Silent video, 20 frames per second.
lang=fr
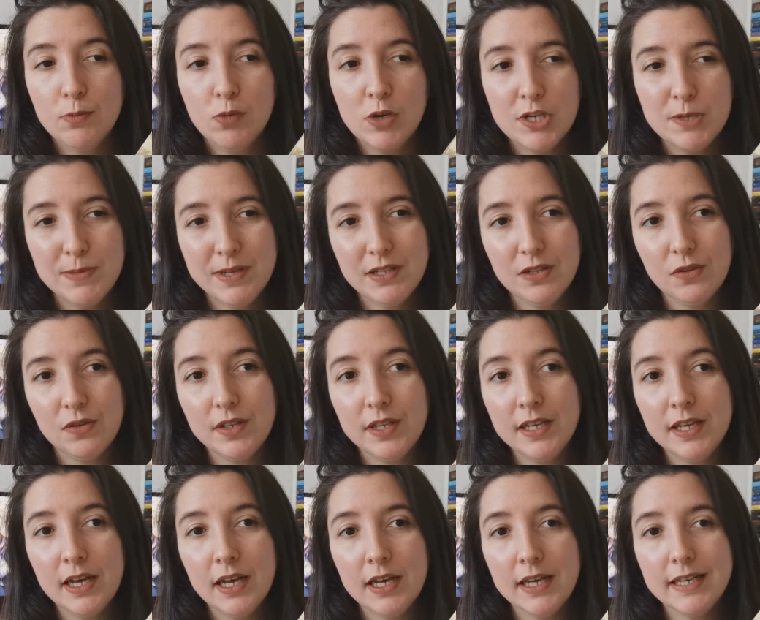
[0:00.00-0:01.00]
Moi, je
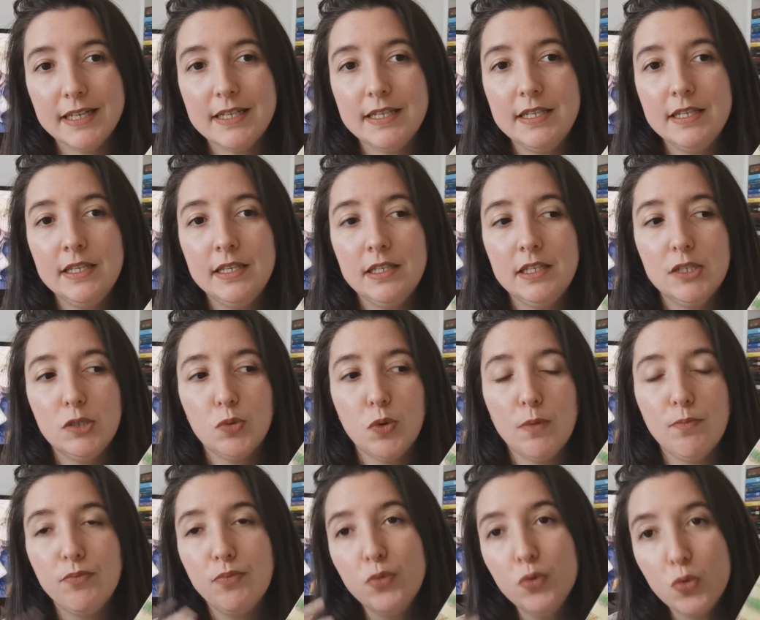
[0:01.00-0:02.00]
m'attendais à un récit qui
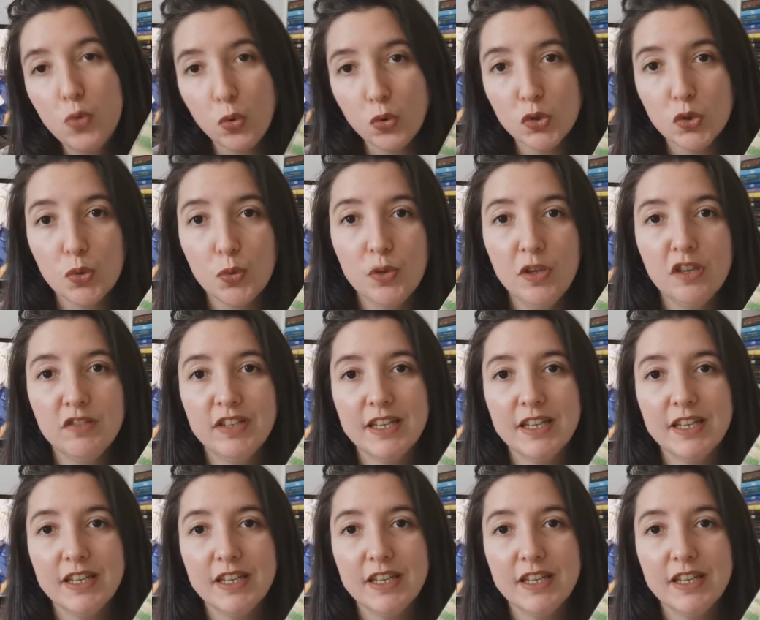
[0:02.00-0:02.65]
soit plus construit,